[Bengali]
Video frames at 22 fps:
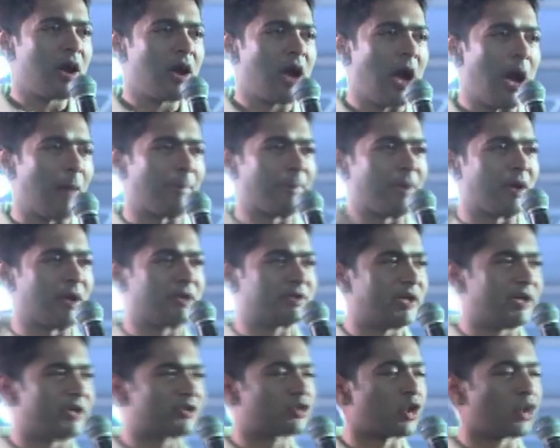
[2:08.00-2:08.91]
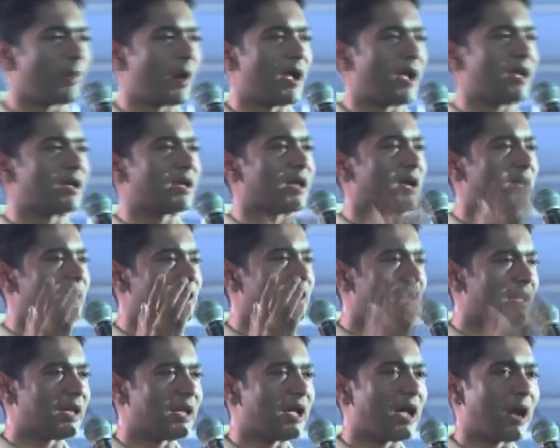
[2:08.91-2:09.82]
আপনাদের সবাইকে
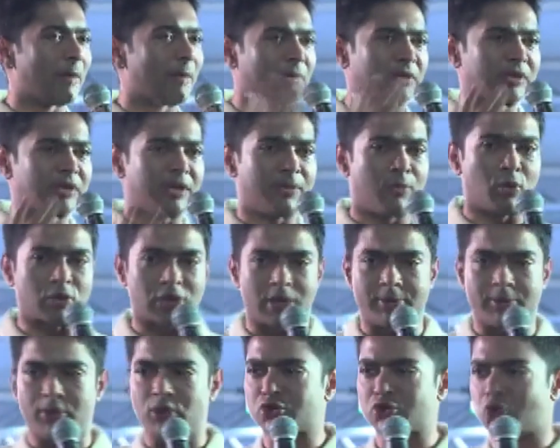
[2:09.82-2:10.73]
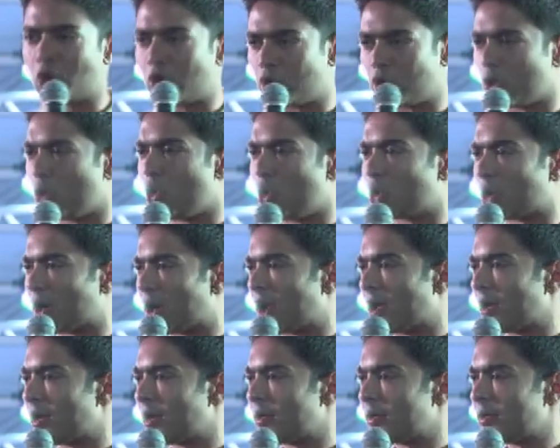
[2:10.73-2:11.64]
ডেকে আপনাদের মতামত সংগ্রহ করা
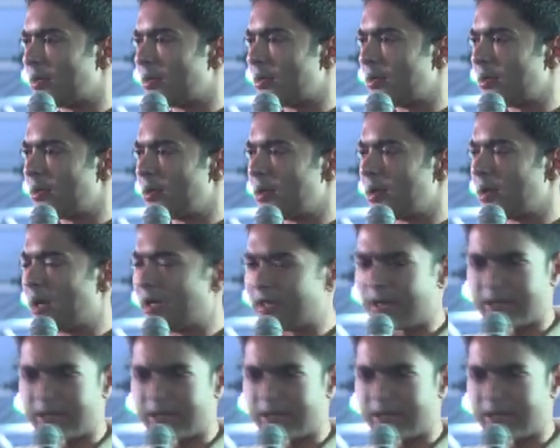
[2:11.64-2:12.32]
এটা একটা